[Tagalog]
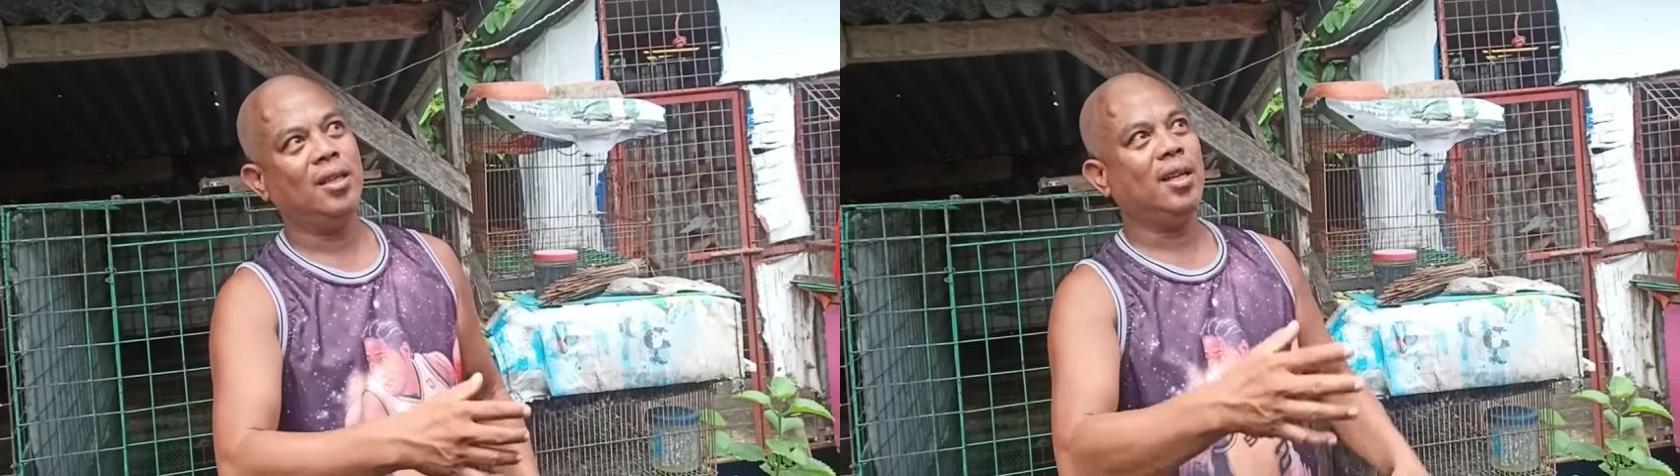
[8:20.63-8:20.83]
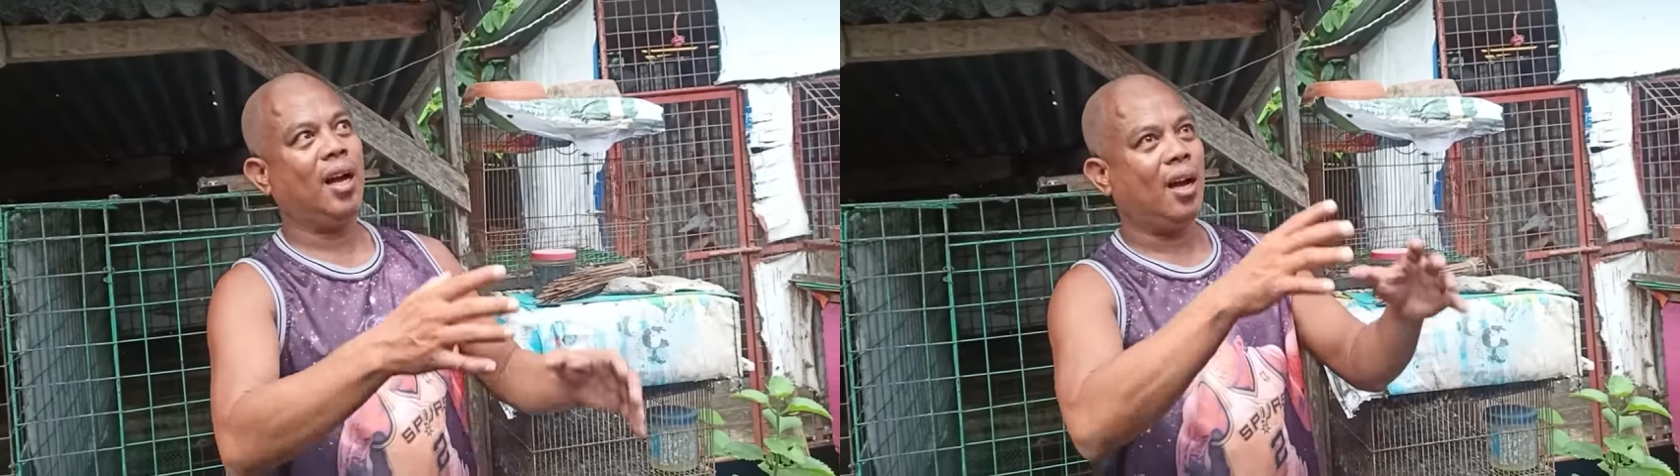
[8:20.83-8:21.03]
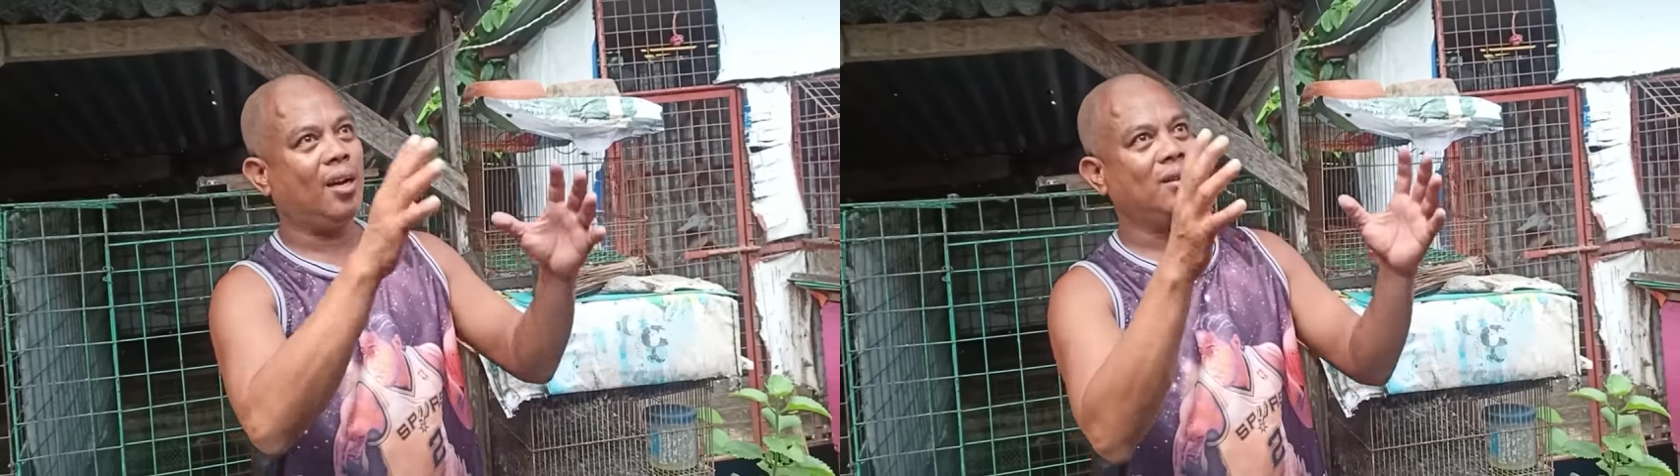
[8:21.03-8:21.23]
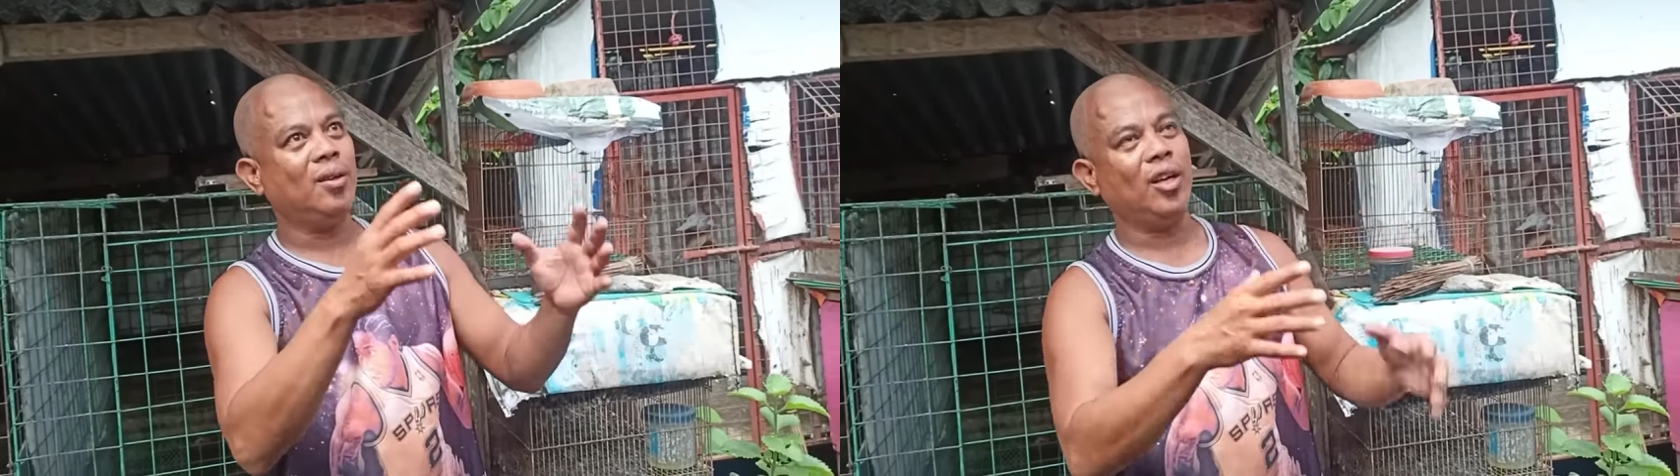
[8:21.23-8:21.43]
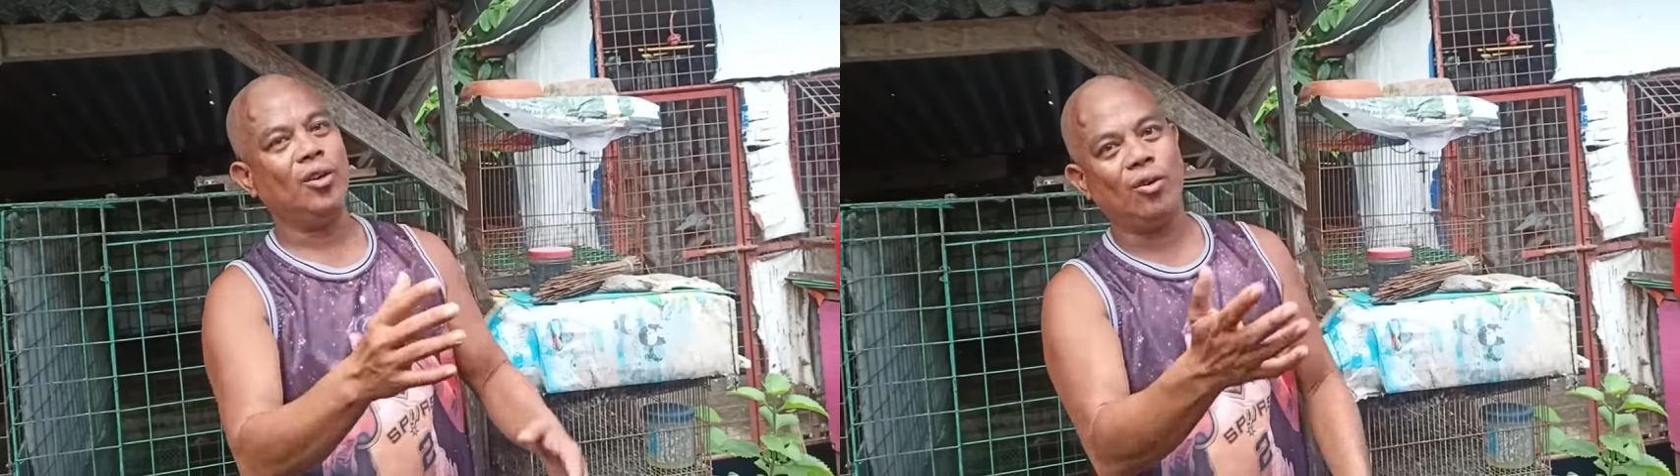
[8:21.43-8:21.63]
Then, naka,
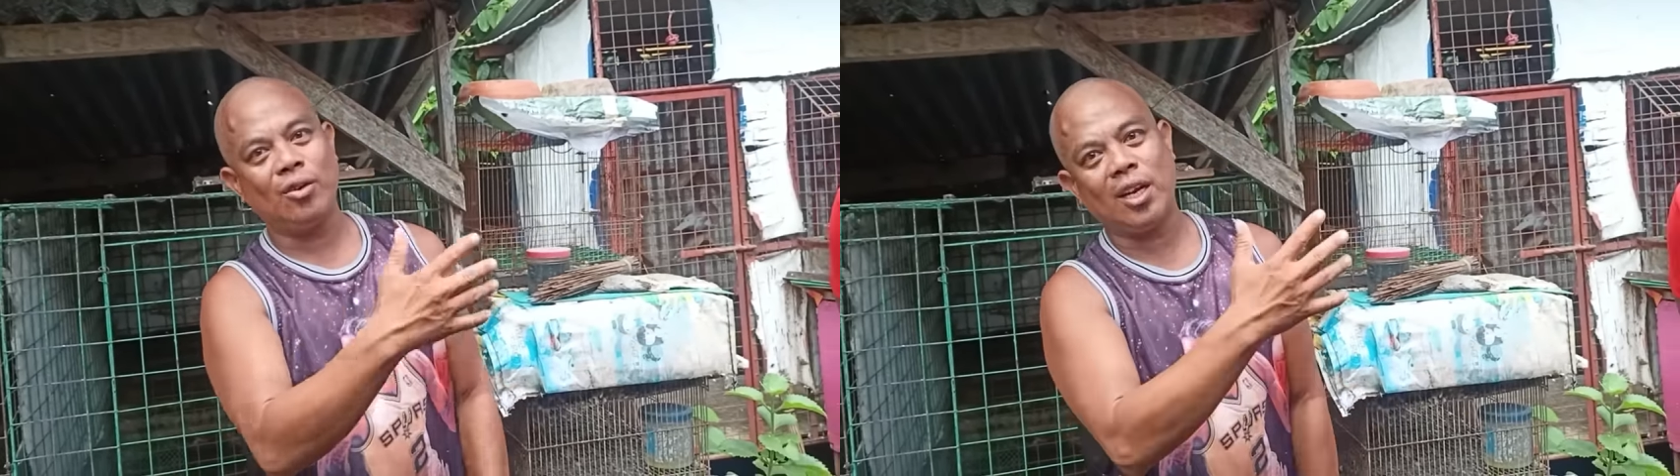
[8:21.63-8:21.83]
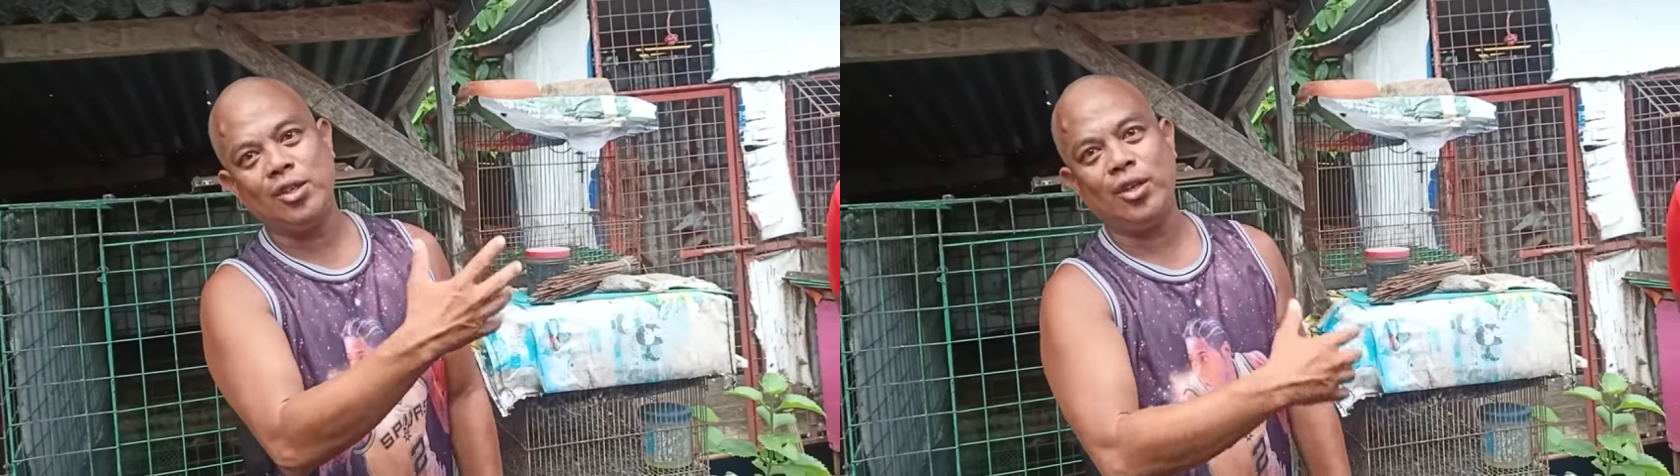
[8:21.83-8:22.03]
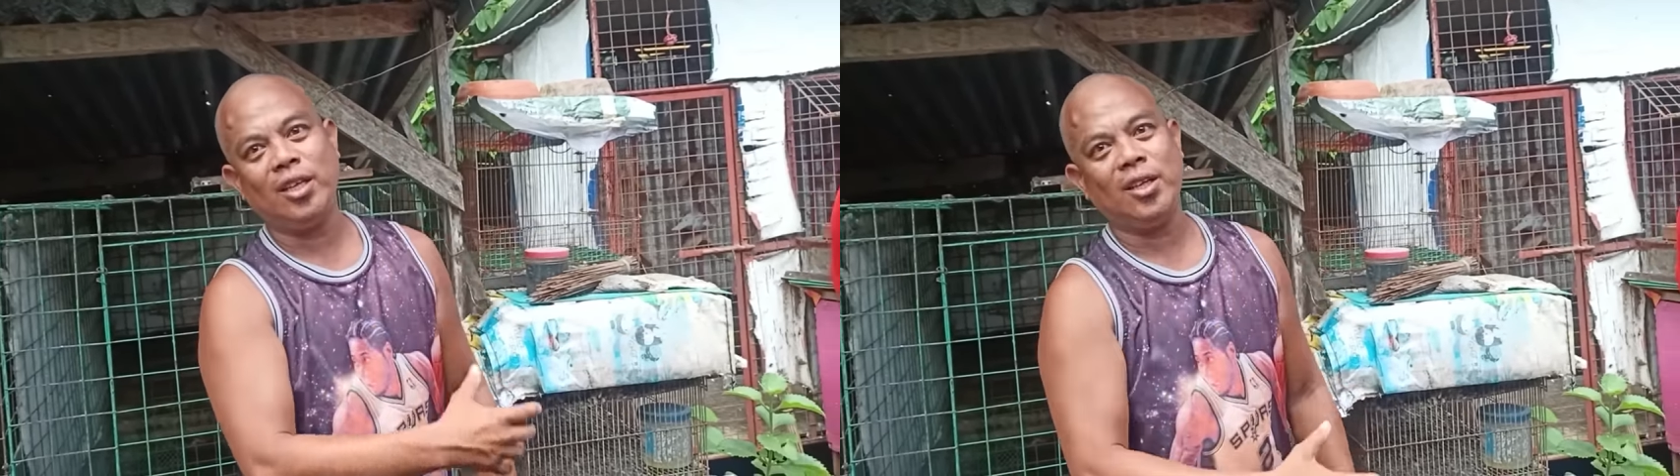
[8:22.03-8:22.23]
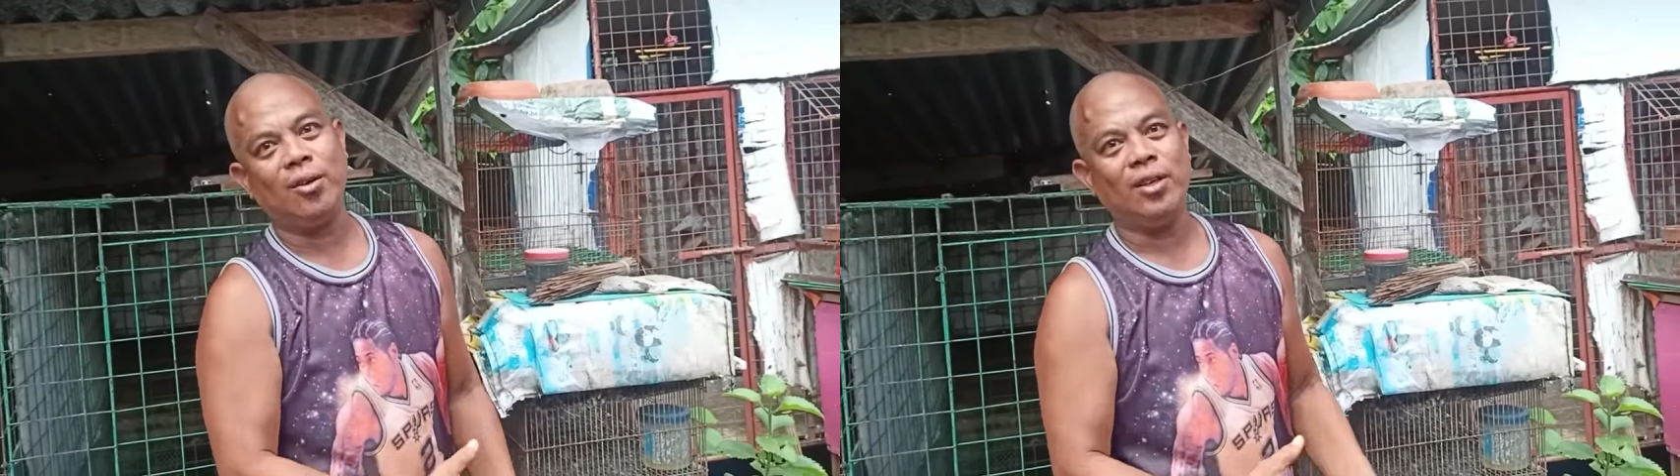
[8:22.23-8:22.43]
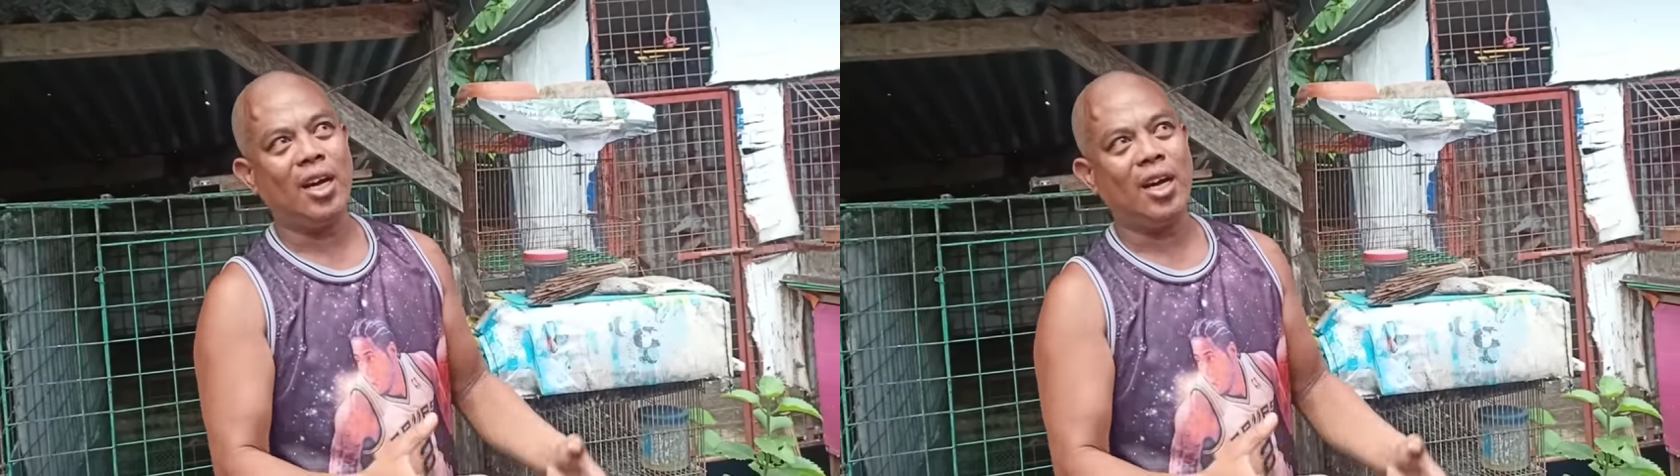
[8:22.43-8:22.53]
kinokongratulate ako,